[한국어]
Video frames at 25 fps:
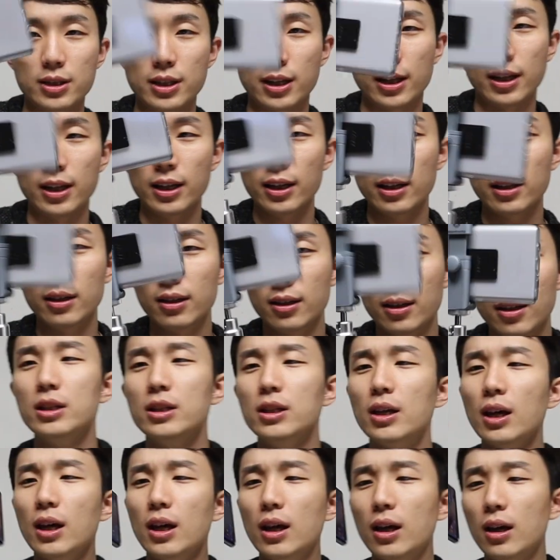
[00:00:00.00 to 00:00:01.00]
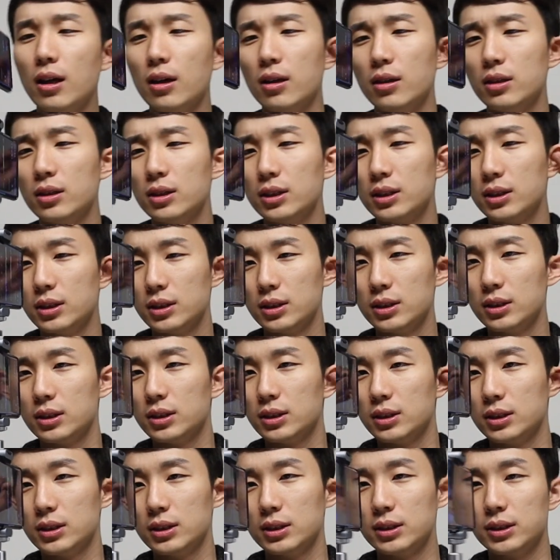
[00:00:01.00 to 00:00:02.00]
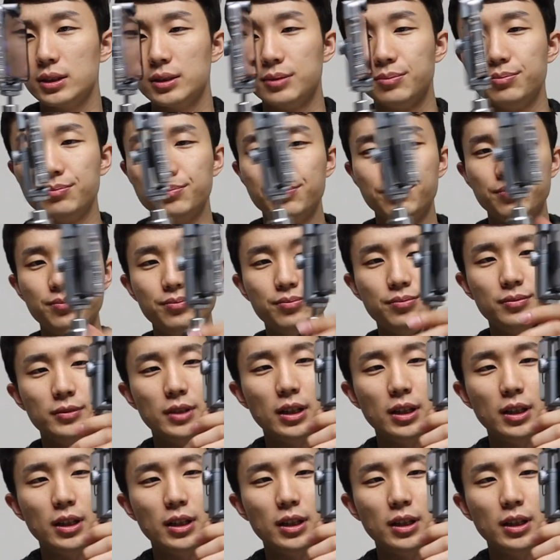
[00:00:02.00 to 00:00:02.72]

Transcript: 이제 이게 음,